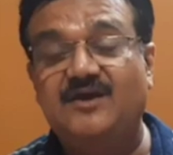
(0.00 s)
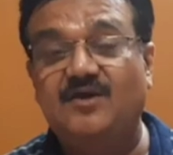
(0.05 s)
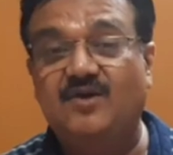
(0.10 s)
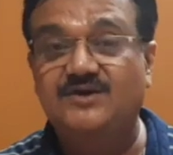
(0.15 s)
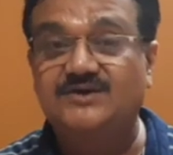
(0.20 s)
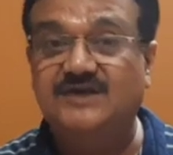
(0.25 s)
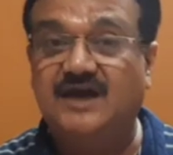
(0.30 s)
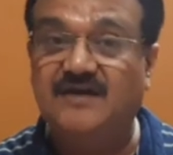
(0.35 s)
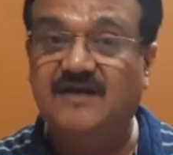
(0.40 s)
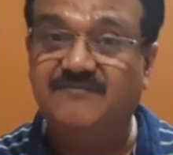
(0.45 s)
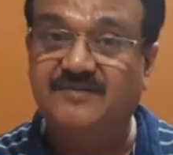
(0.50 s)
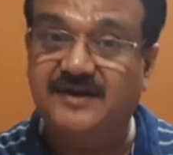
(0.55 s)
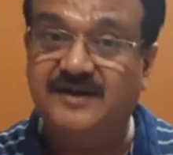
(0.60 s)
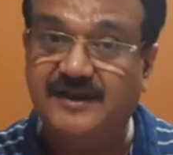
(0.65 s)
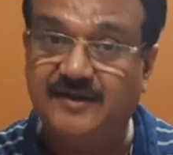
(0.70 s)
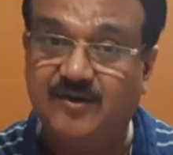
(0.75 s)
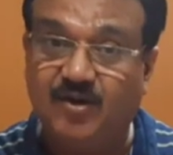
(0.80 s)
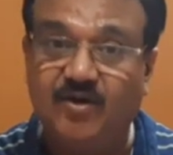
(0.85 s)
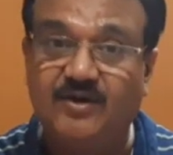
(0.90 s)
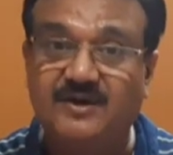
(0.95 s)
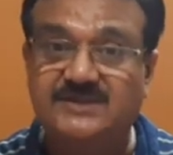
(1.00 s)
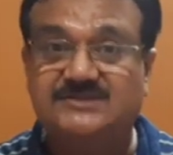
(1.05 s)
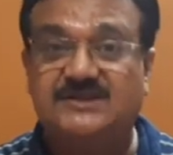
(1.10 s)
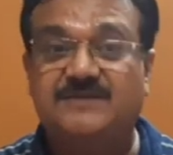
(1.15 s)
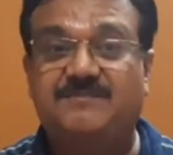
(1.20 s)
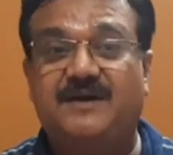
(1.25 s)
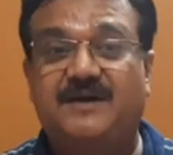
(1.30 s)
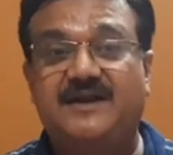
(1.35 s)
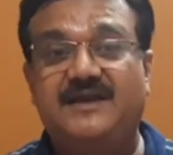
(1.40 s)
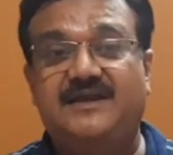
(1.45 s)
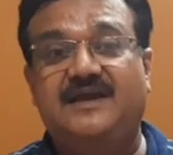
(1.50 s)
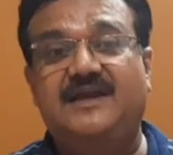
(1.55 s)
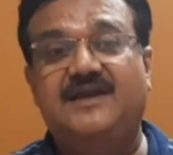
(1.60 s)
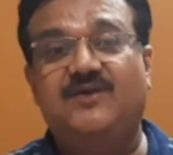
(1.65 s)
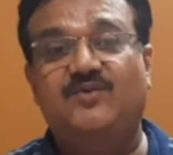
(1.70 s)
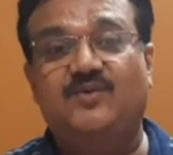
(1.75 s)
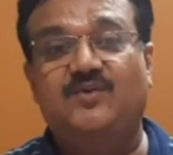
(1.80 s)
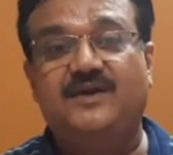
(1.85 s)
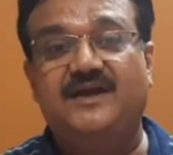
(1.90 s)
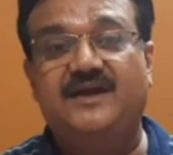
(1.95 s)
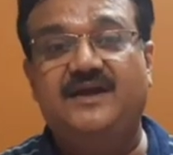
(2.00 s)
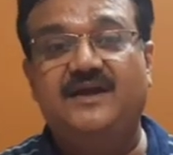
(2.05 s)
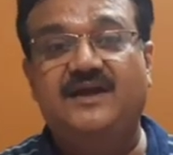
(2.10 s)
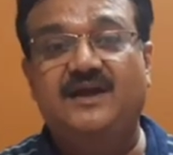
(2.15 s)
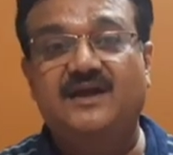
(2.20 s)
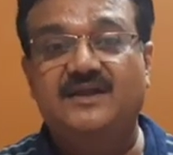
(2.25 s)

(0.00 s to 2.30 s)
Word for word: और यहाँ फिर एक और अच्छी पारी खेली उन्होंने